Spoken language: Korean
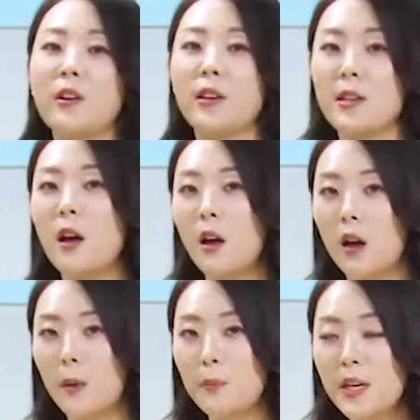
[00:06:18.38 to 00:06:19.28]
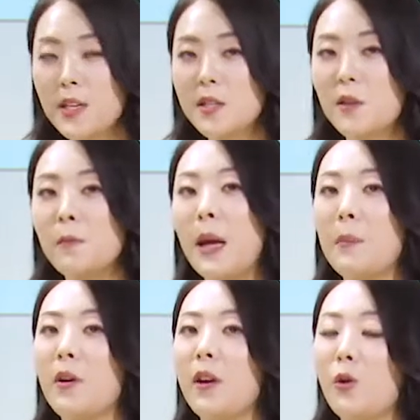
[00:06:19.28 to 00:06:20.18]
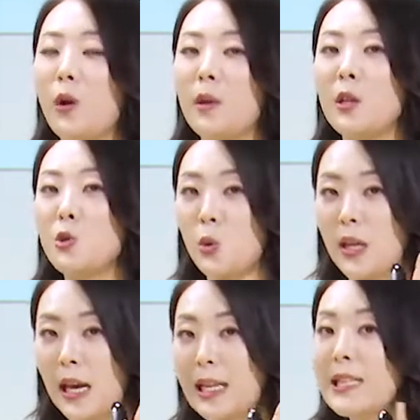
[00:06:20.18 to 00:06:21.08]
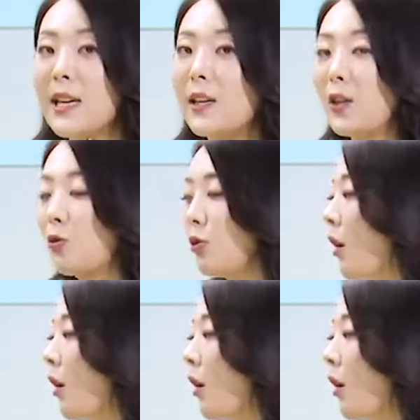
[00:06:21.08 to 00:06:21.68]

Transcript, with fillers: 그래서 a piece of paper이라고 하면은 종이 한 장이 되고요.